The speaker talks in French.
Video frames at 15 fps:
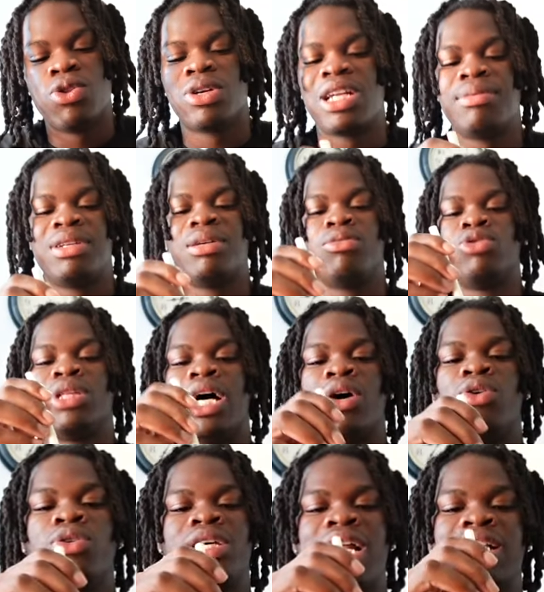là, maintenant, mon
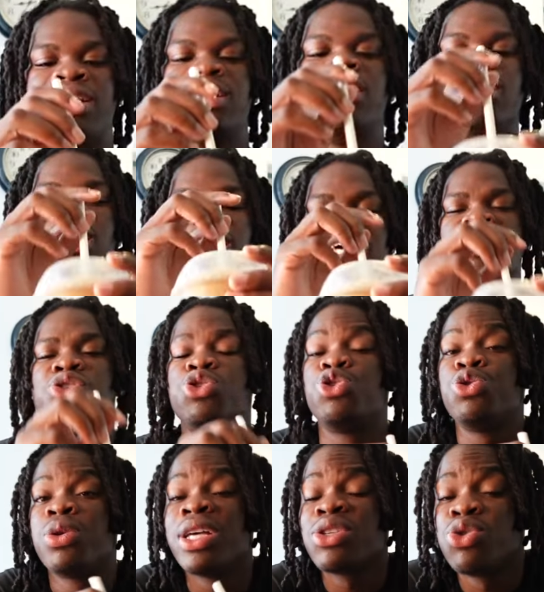daron, il a dit
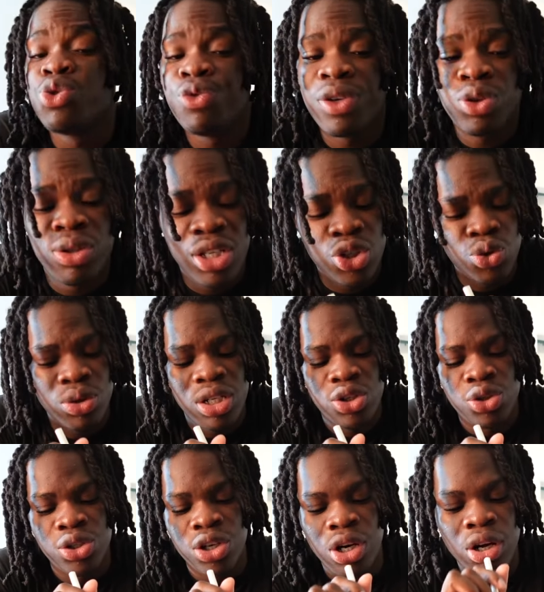Qu'est-ce que, que tu fais de tes journées,
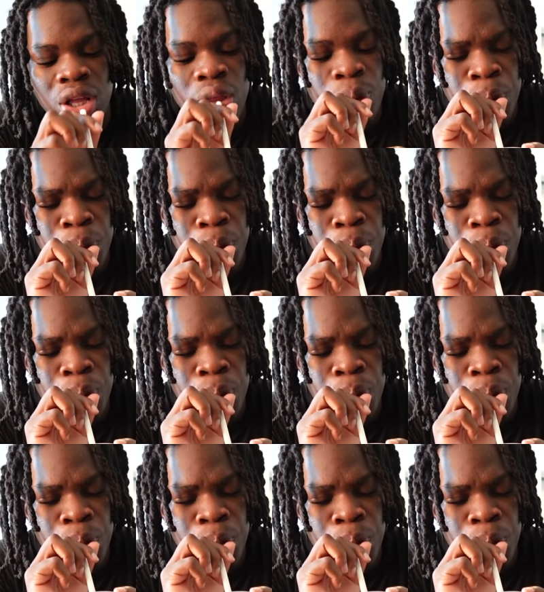Junior